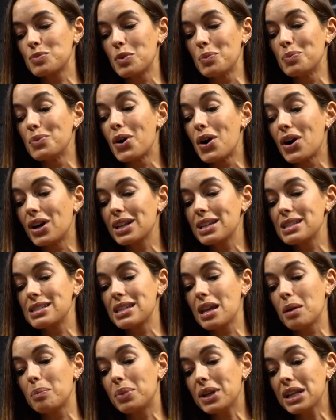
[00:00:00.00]
memórias
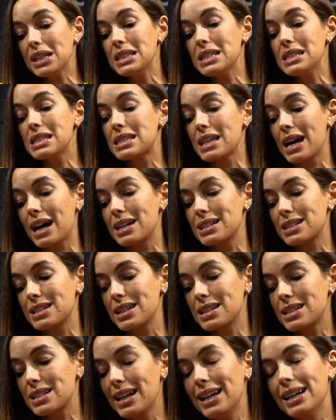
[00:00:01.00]
e
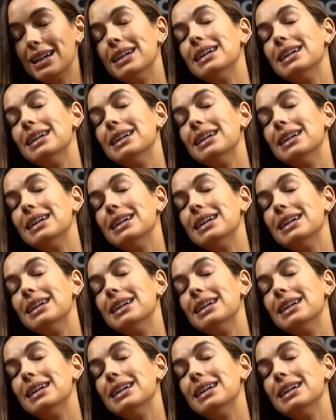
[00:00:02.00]
aprendizagens